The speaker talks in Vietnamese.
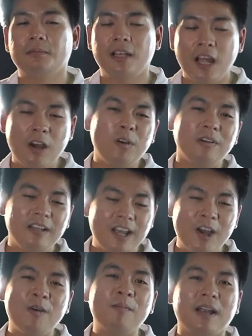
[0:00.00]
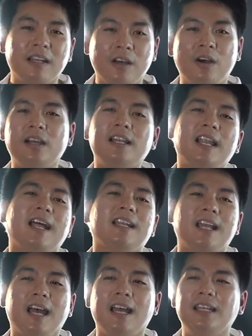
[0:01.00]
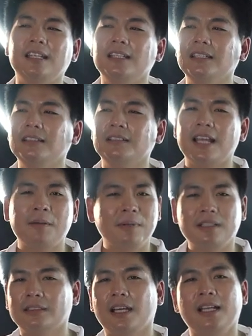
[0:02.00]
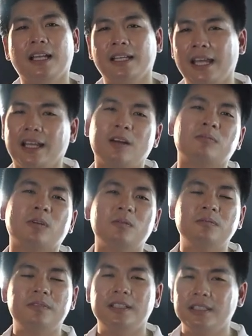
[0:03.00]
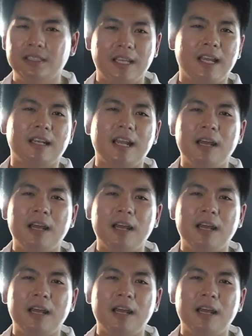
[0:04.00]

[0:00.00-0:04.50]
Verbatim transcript: Nếu nếu mà nói là để đá penalty lại càng không đúng. Vitinha đá